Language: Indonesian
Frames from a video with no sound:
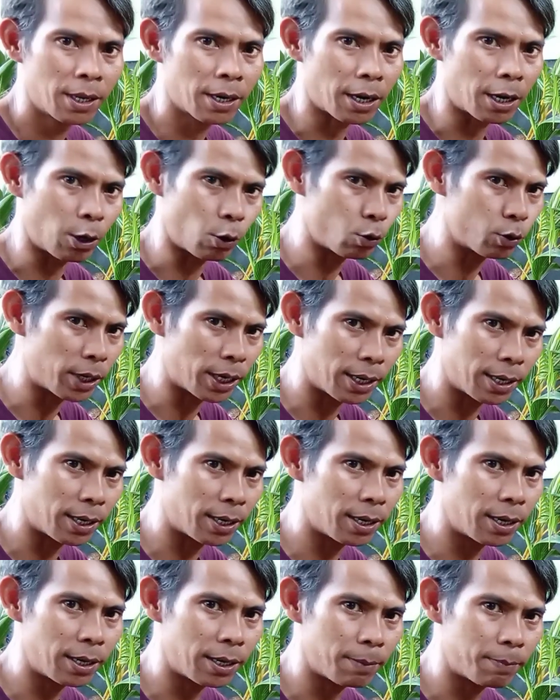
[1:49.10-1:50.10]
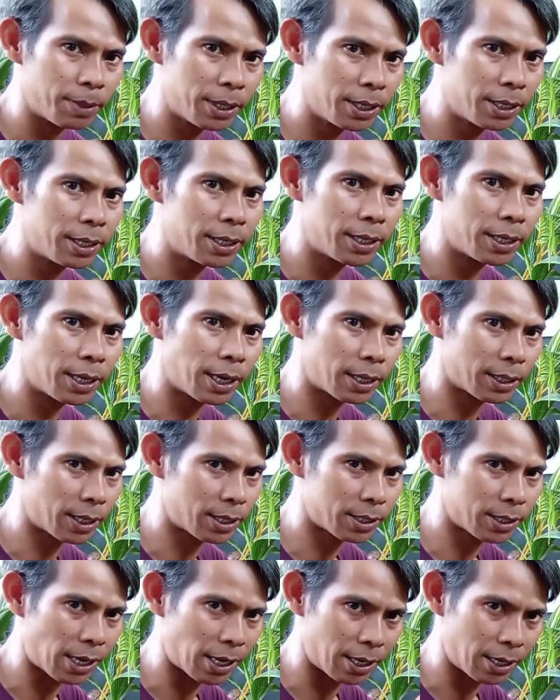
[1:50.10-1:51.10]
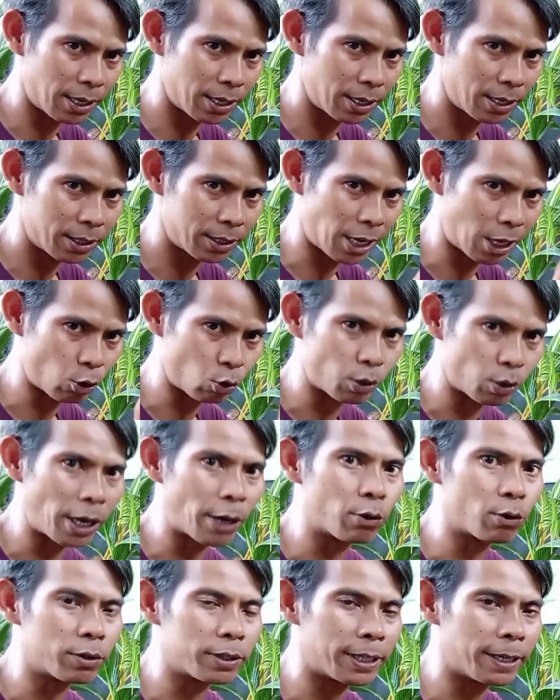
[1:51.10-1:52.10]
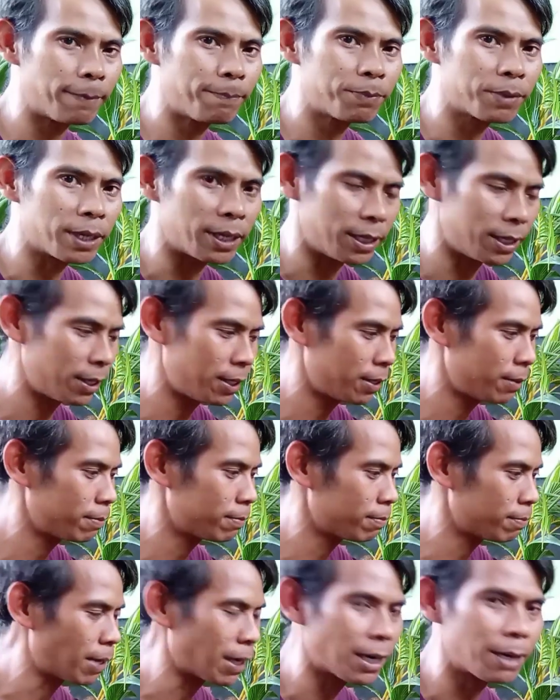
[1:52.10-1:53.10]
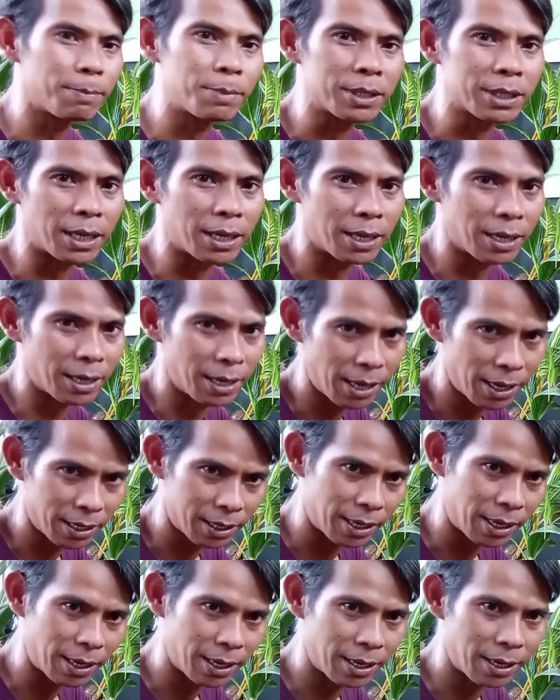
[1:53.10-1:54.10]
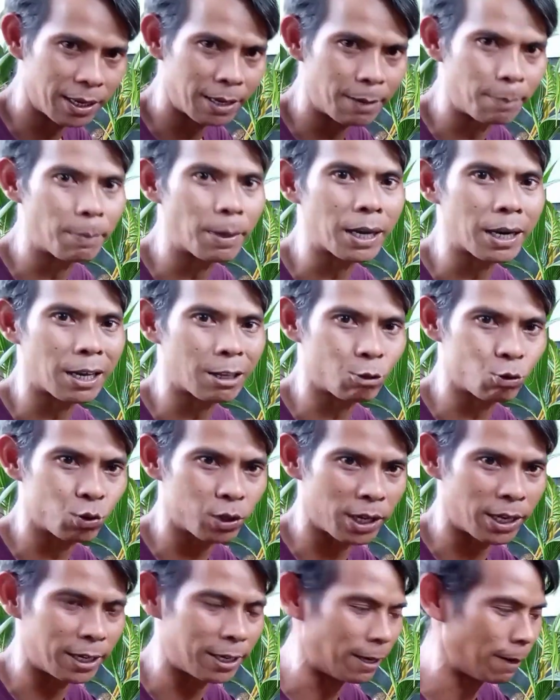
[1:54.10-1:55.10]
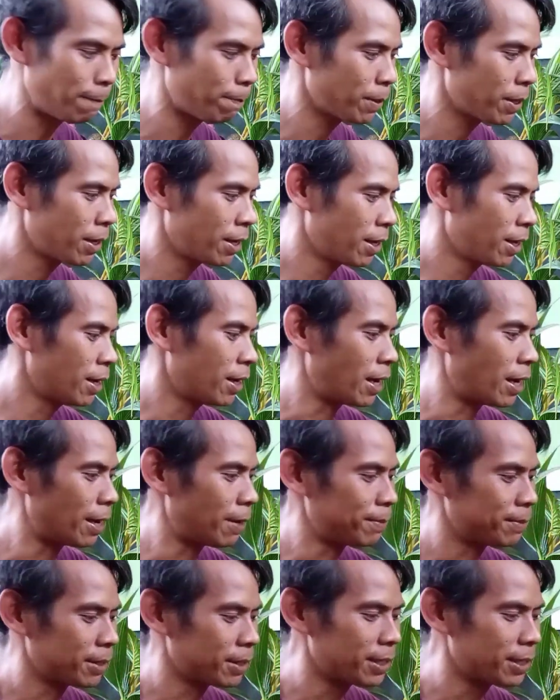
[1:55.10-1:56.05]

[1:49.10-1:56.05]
kalau udah lebih di atas satu tahun ya ini bahkan bisa harga 500-an ya nah,